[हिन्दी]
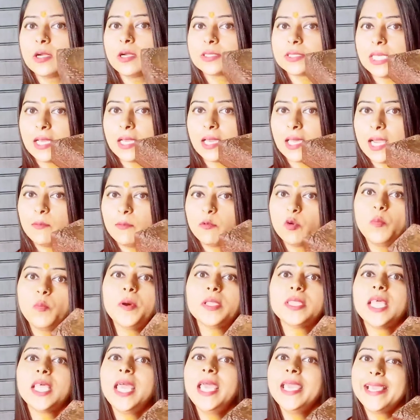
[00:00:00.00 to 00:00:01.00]
बॉक्स अगर आपको
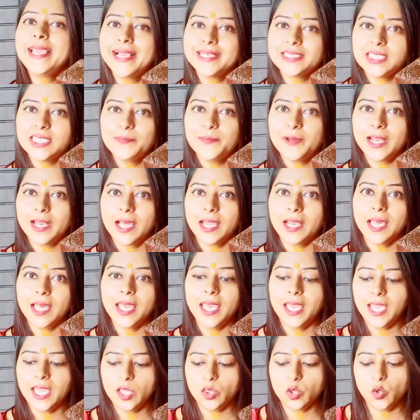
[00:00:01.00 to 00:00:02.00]
पता है कैसे बनाना
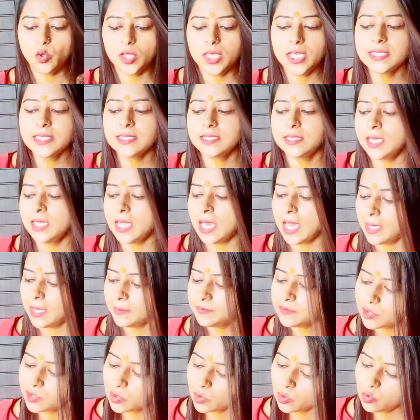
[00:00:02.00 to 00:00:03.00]
है तो इस दिन
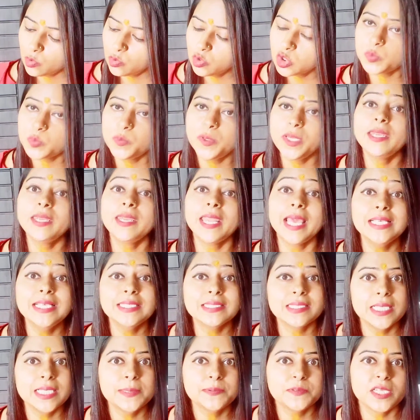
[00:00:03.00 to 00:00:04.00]
आप जरूर उसमें नई
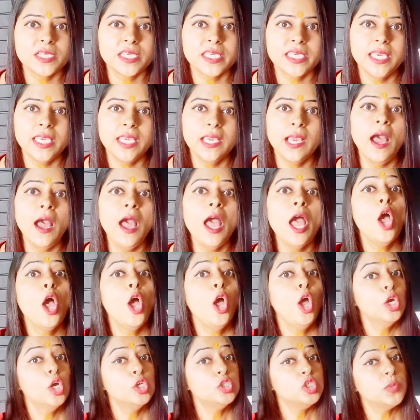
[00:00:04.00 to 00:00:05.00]
स्लिप्स रखिएगा
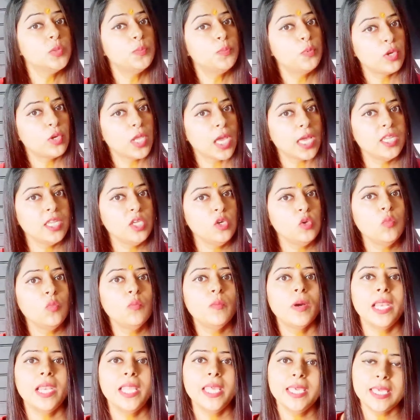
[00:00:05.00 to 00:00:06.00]
जो पुरानी हूं
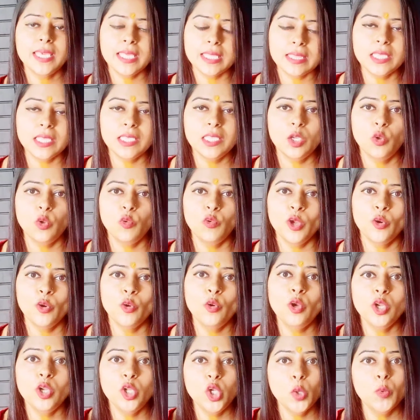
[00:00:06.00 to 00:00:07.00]
भले ही कितने दिन हुए
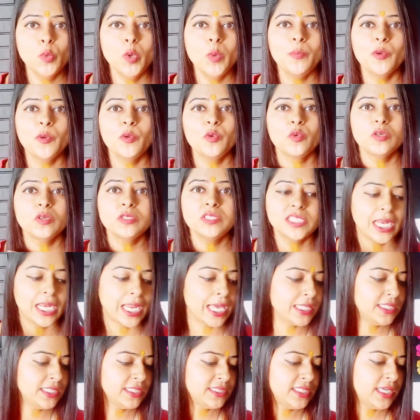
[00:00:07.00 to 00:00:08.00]
हों न्यू मून पे उनको
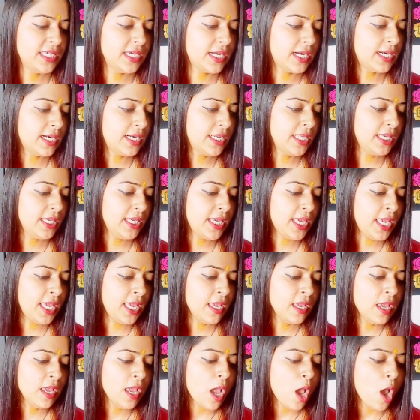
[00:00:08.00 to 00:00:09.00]
जला दीजिएगा ठीक है